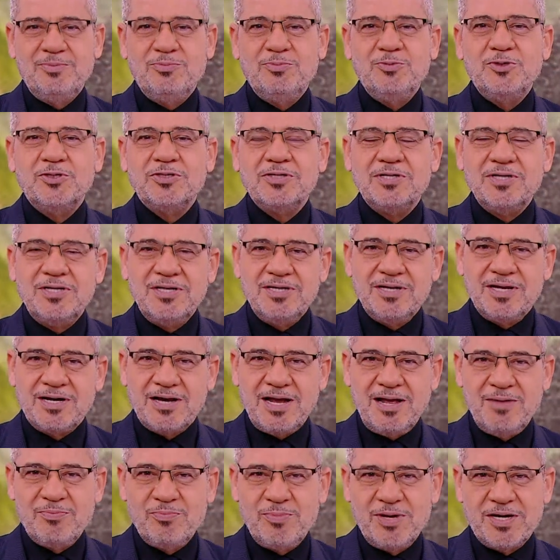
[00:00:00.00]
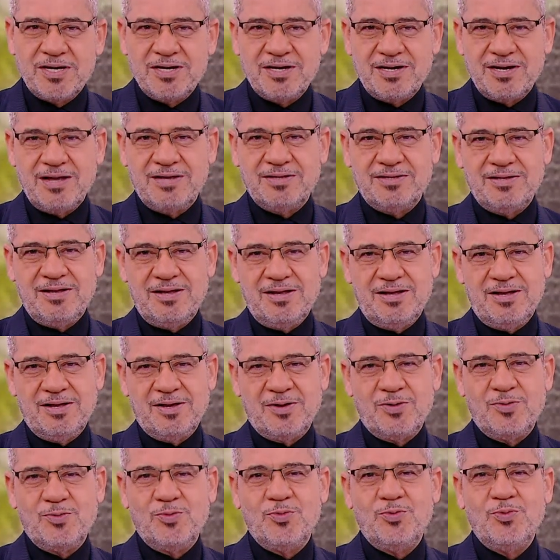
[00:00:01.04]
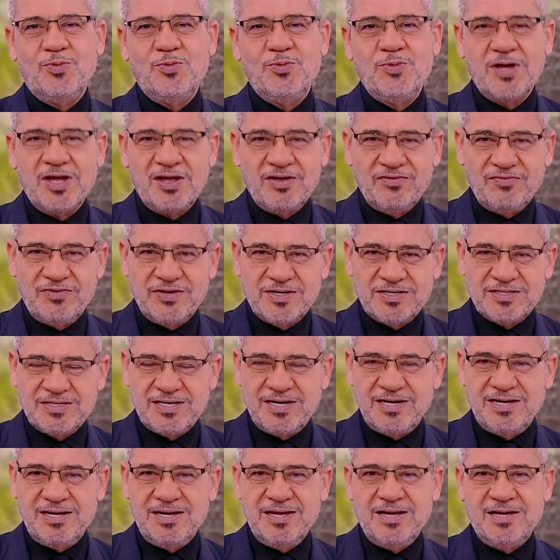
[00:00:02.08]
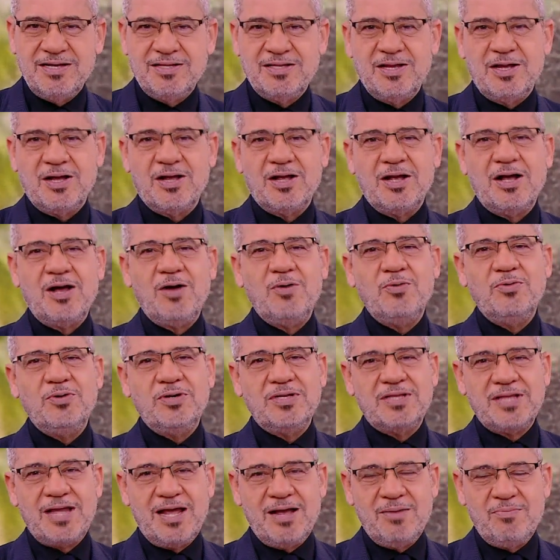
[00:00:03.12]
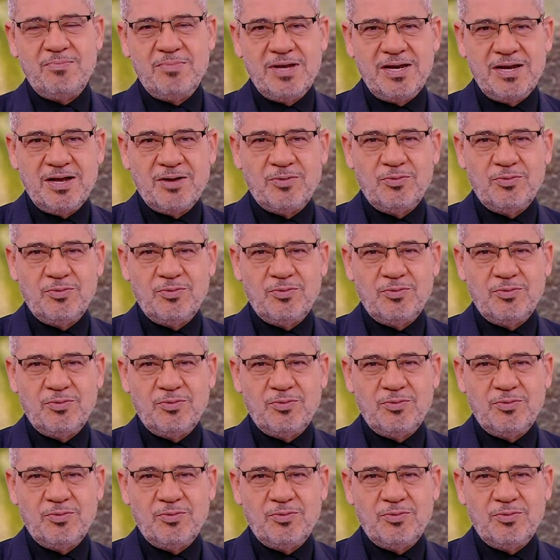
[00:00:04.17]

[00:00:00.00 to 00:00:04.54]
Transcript: مشكلنا رح نبرر اخطائك ونغفر زلاتك او نتحملك